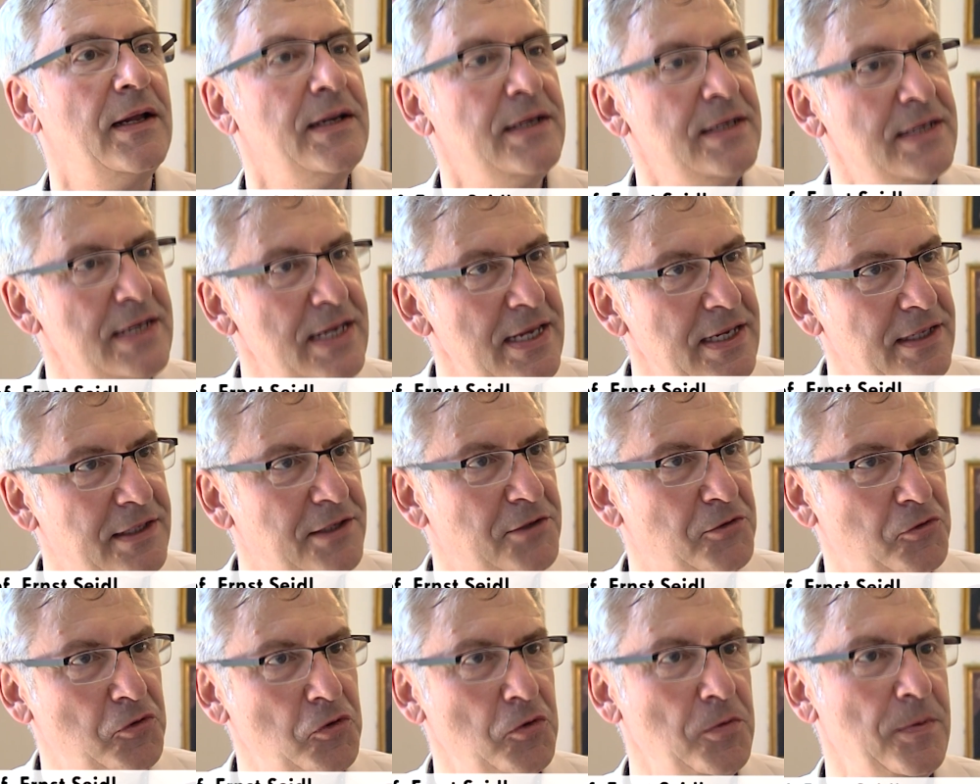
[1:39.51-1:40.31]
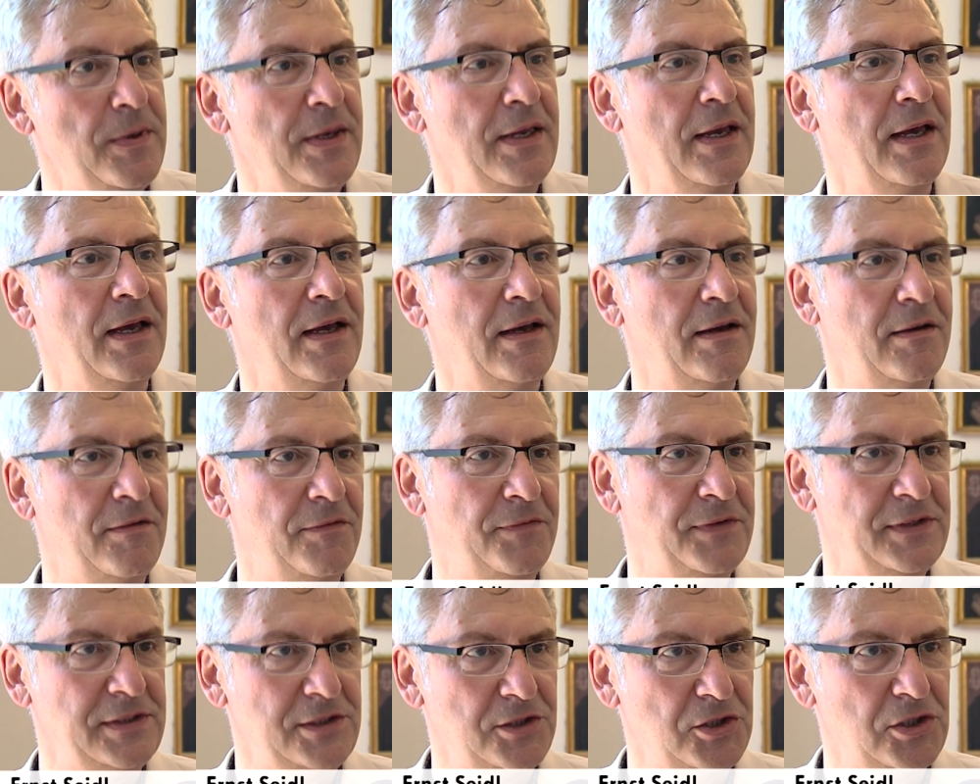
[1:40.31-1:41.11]

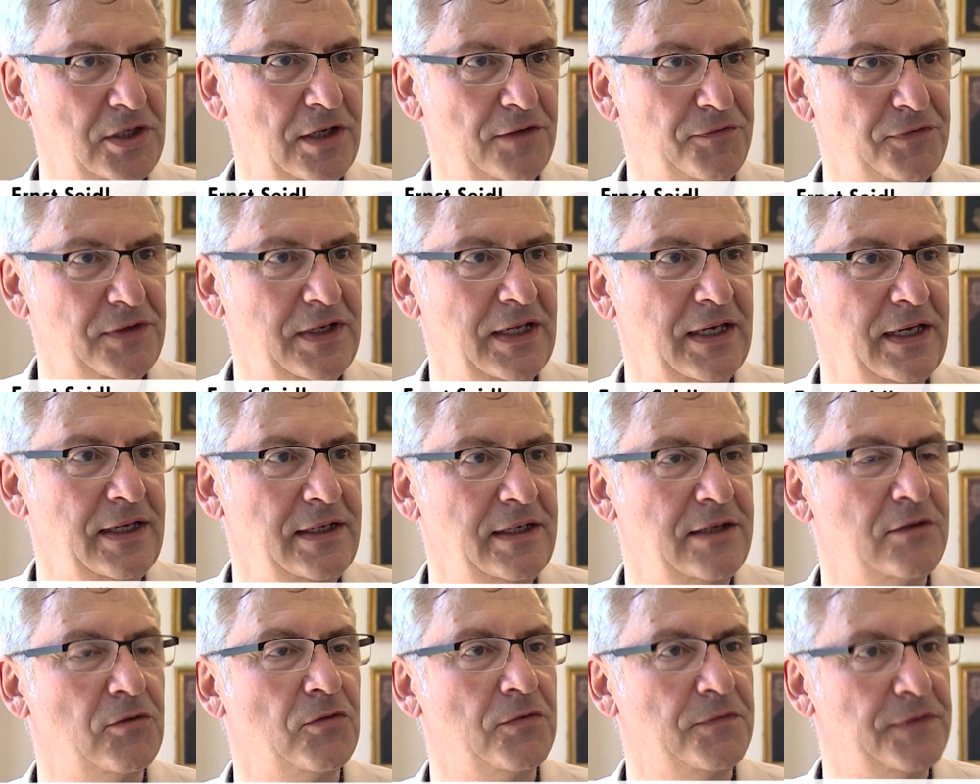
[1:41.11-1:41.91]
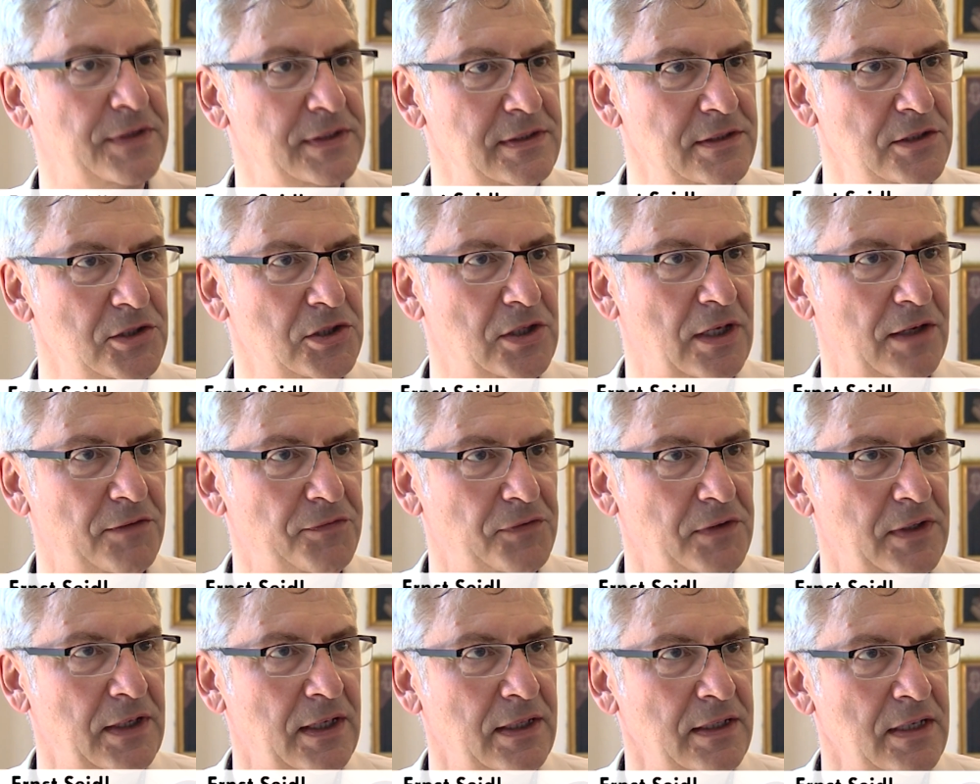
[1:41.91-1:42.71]
nicht-Tübinger Wissenschaftlerinnen und
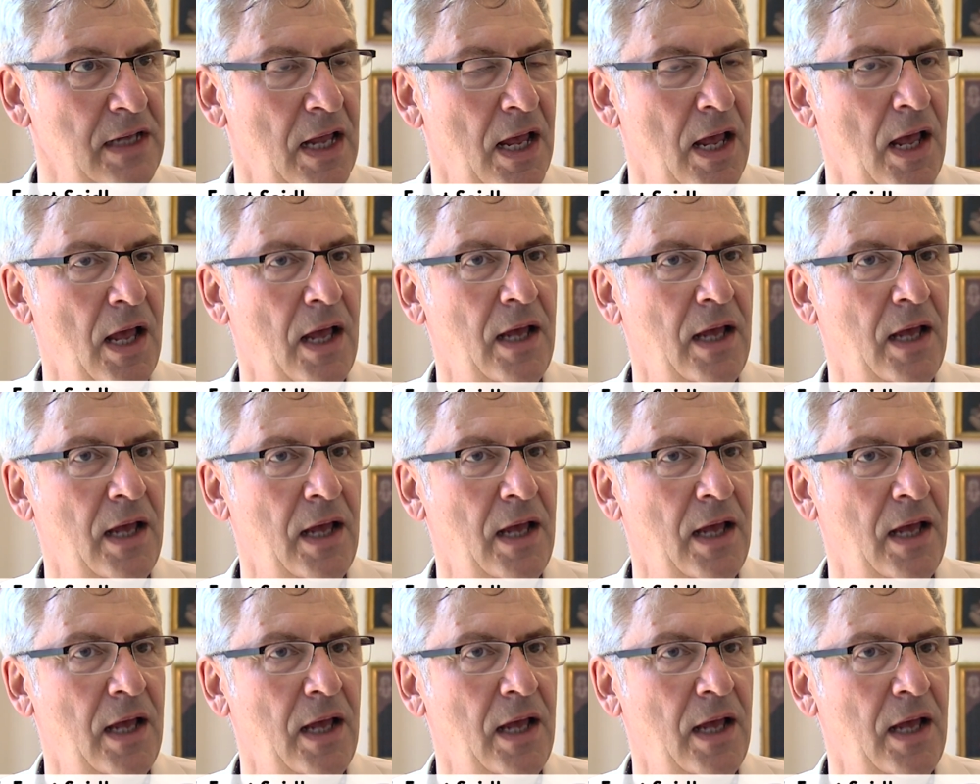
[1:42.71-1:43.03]
Wissenschaftlern,